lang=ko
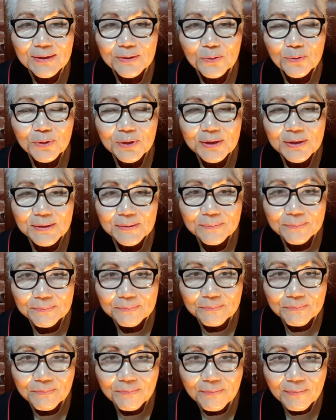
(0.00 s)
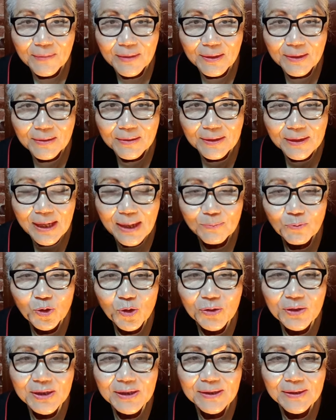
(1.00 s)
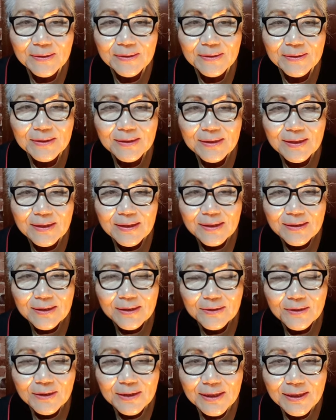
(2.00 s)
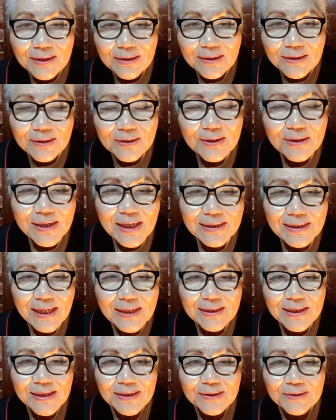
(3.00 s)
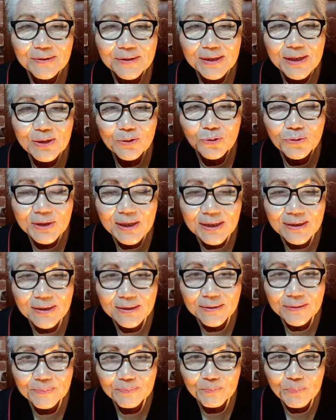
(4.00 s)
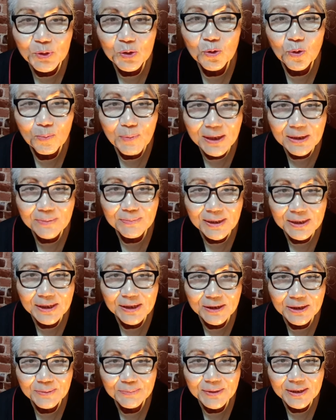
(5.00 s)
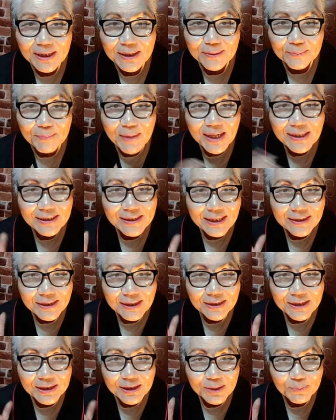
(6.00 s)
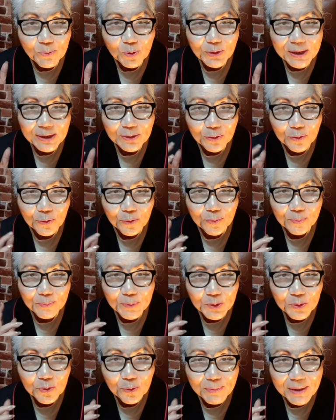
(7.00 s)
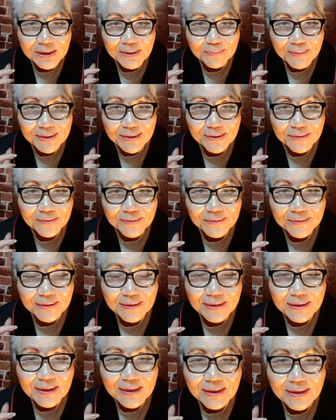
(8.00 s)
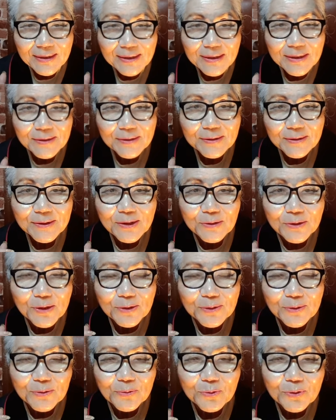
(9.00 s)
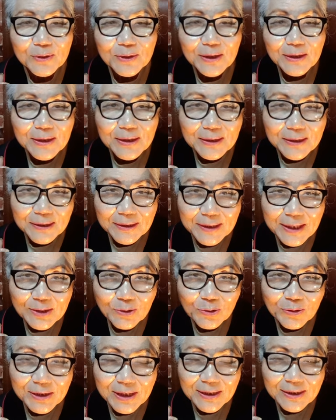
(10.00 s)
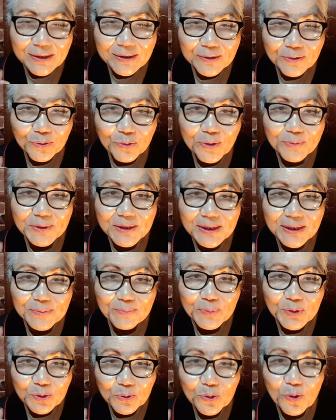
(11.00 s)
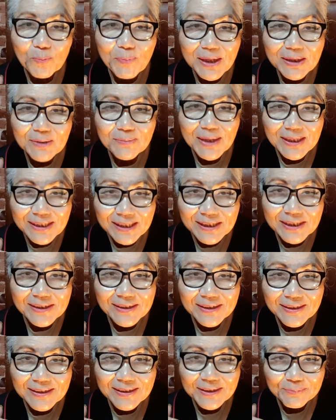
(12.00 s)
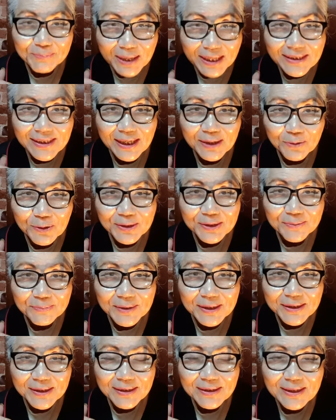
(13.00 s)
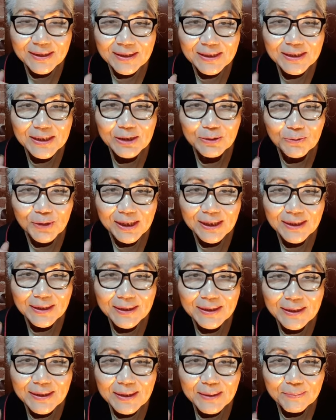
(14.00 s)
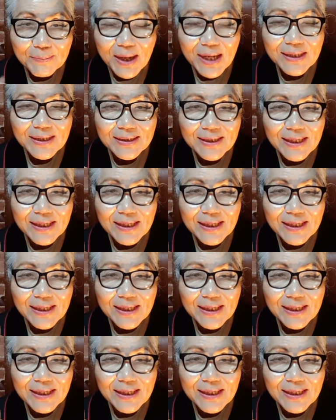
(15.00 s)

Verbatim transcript: 우리는 감춰진 것들이 드러나지 않게 해서 예수님께서는 비유로 말씀하신 것입니다. 마귀 사탄 듣지 못하도록 비유로 말씀하세요. 그래서 성경은 어, 예수님께서 수없이 비유로 말씀하시기를 많이 하고 있습니다. 그 이유가 마귀